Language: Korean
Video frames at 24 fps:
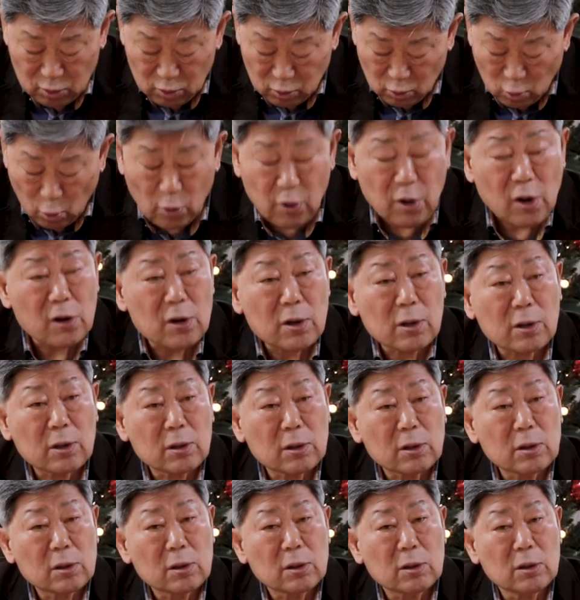노력을
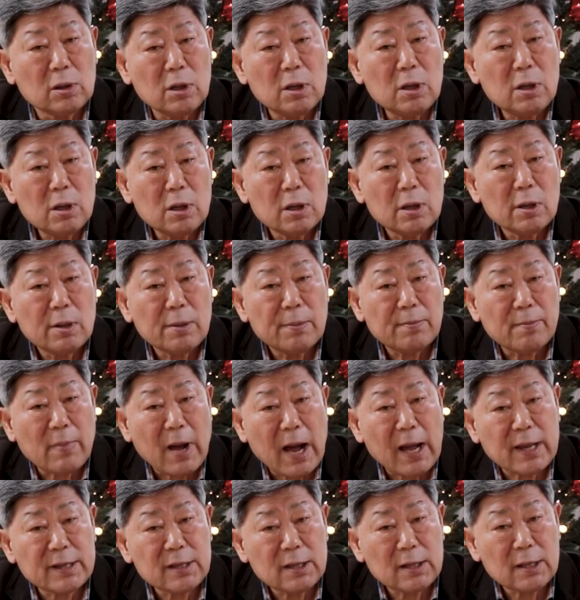
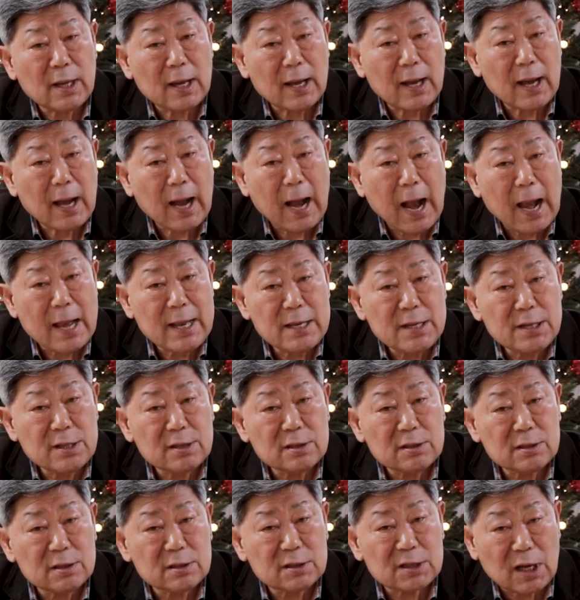많이
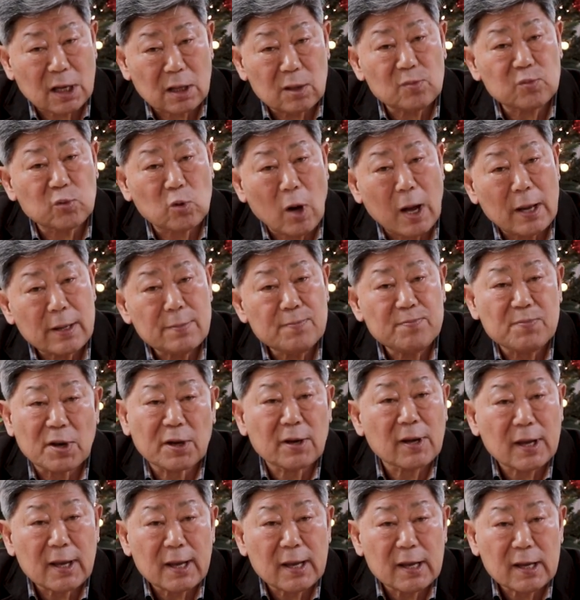알리는 작업 또한
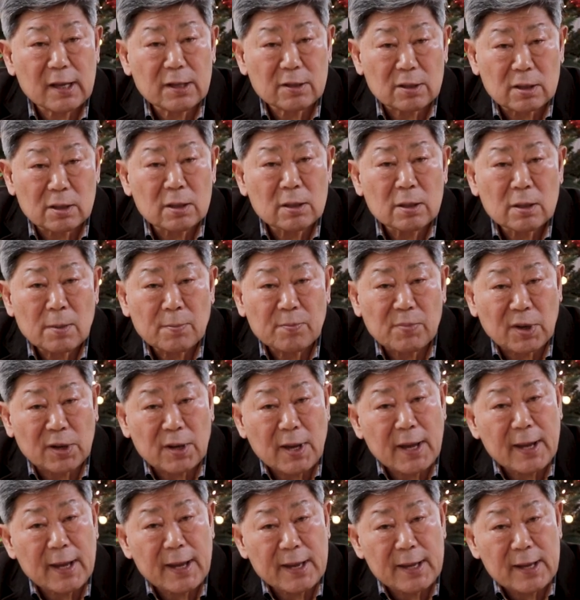병행해,
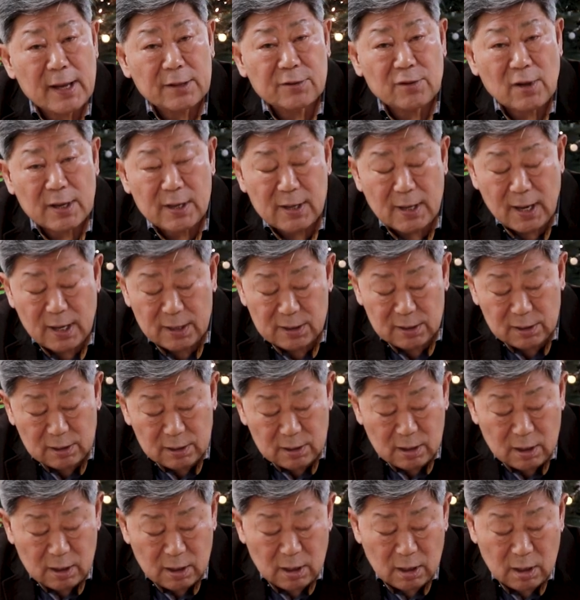병행해야 되리라
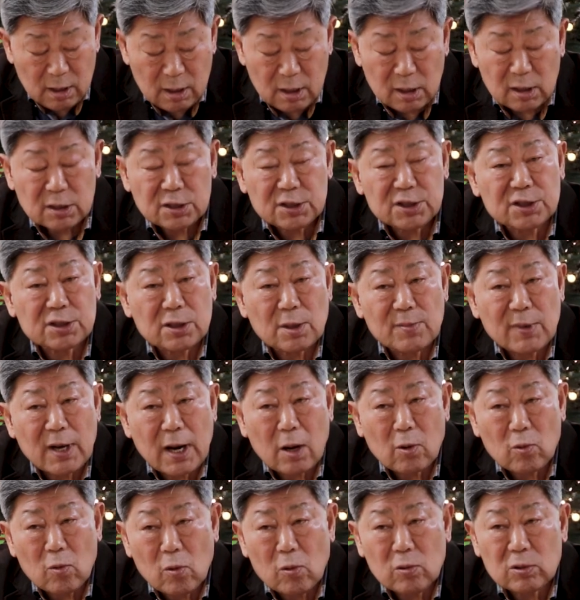하는
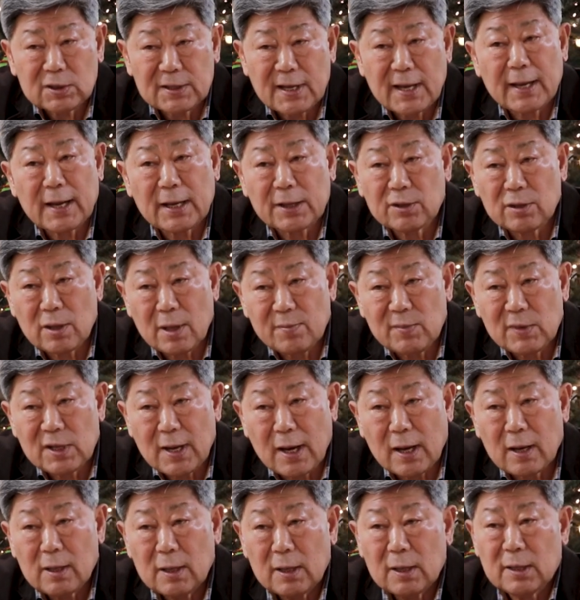시점이라고 생각이
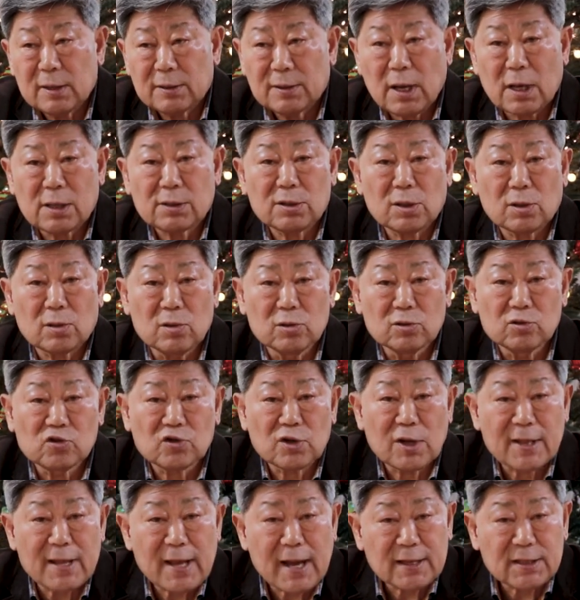됩니다. 따라서
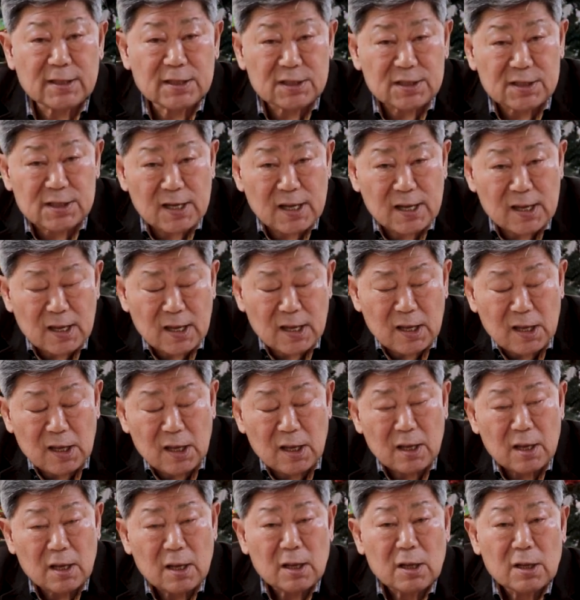건축에 대한
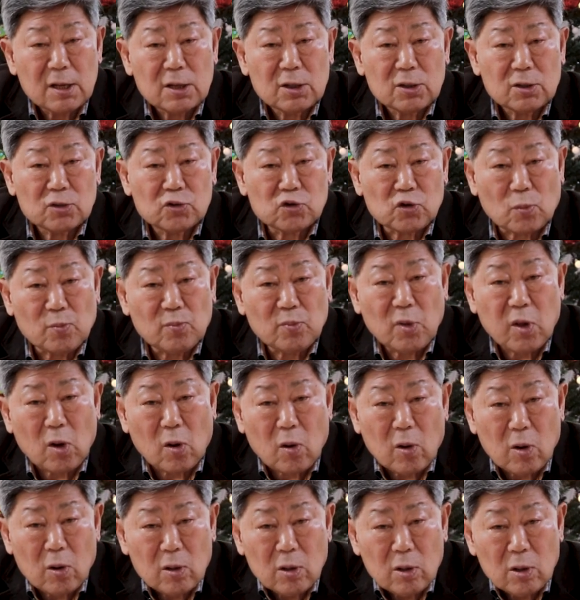인성이 좀
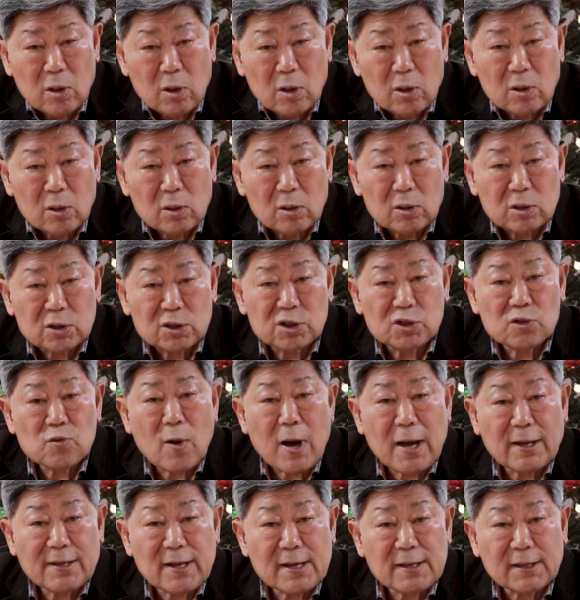더
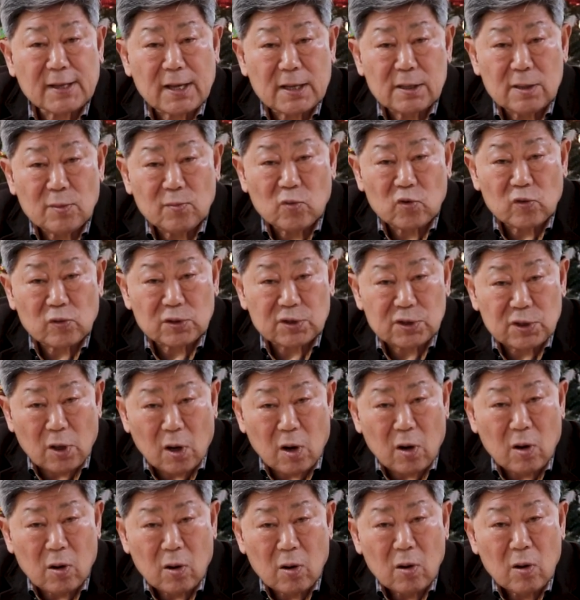승화된
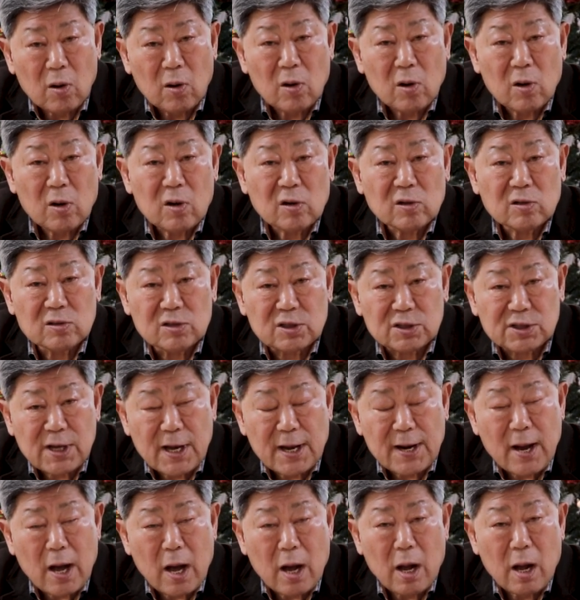개념으로서
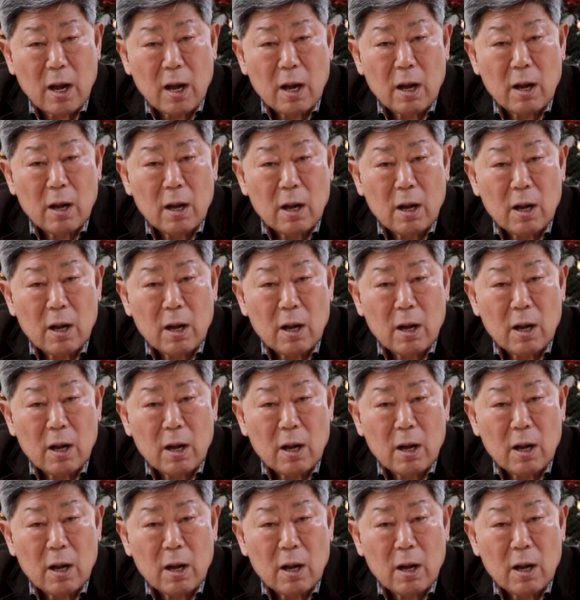의사나